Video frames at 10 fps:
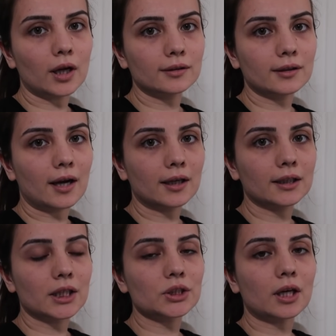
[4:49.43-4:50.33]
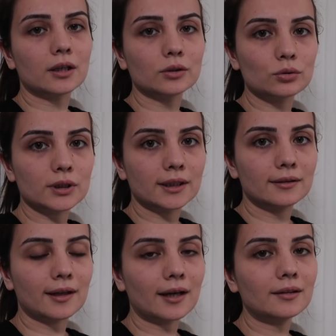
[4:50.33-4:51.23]
aldık arkadaşlar hat
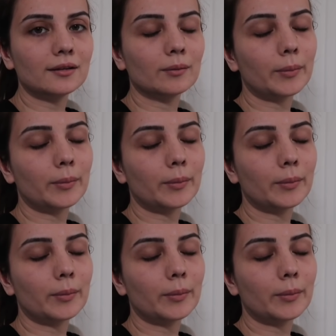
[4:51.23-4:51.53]
üzerinden.